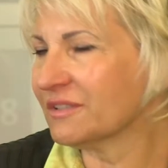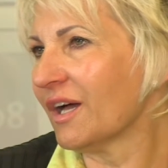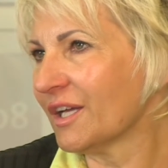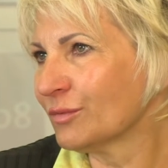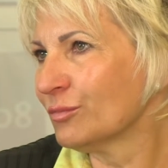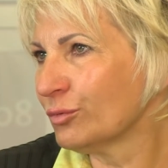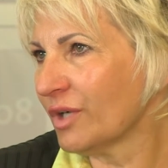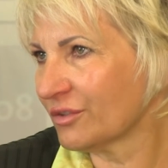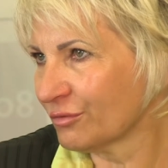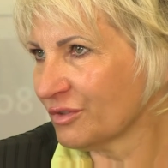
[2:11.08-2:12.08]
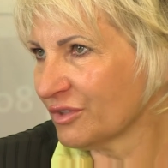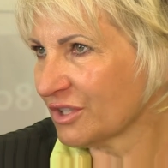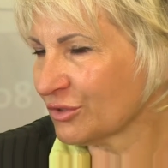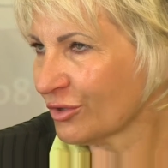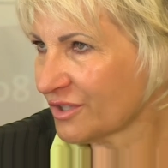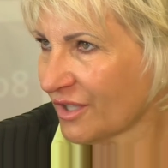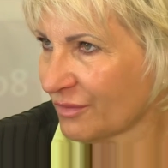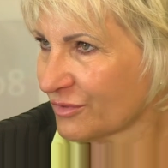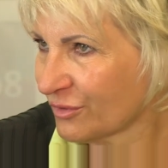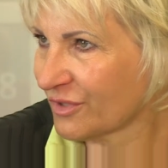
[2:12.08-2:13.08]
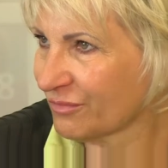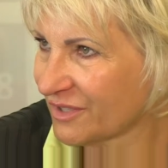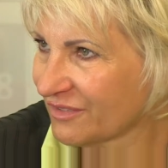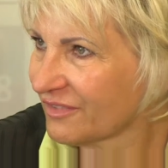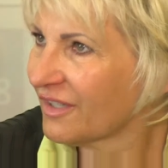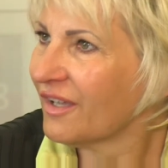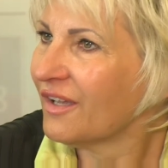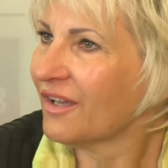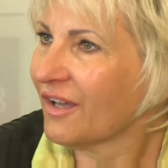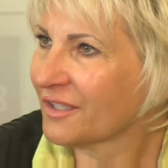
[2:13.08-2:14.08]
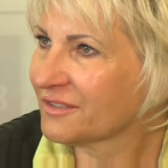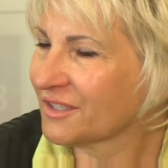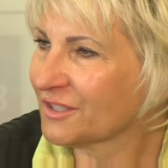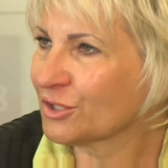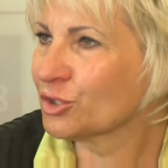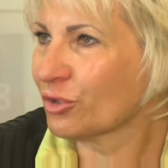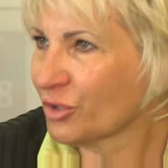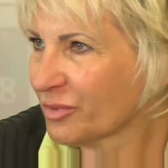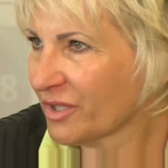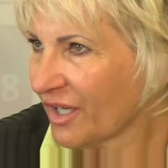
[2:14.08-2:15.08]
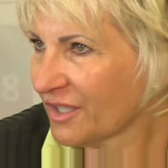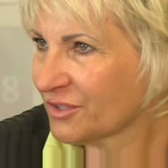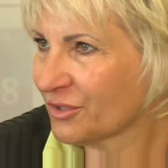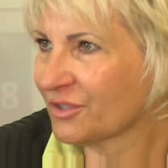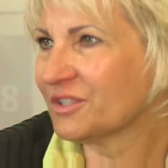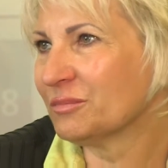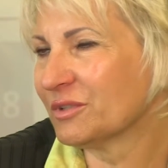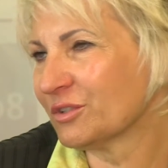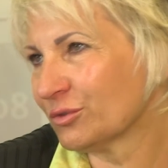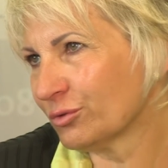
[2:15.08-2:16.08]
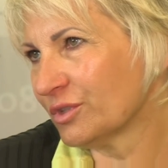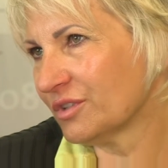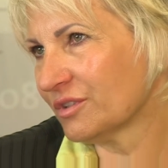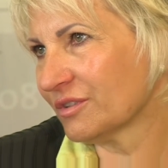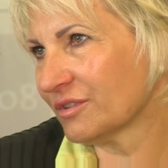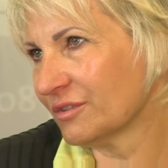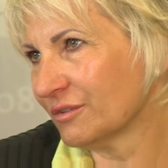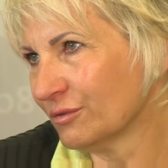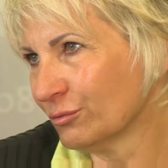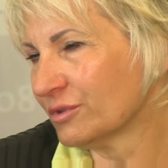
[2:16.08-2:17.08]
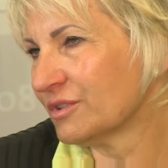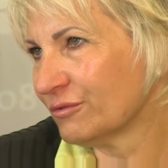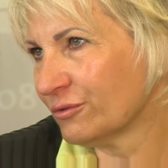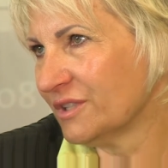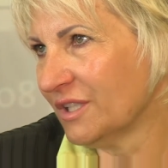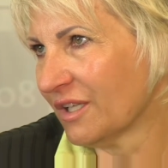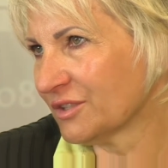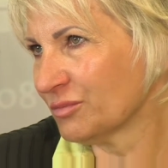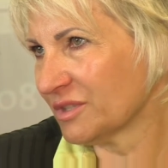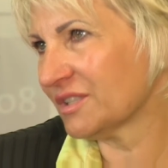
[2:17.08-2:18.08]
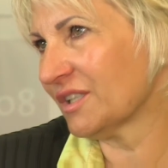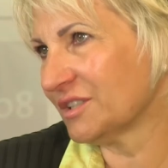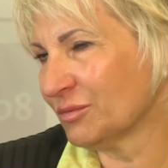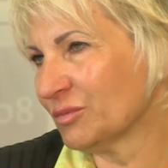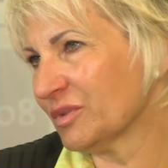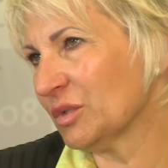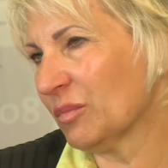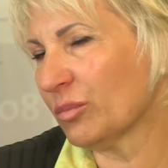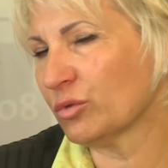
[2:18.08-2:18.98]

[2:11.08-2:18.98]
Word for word: mit einer eigenen Buchhaltung, wie wir das heute haben, sondern man hat dann einen Steuerberater, den man natürlich nur für die Leistung bezahlt, die man bei ihm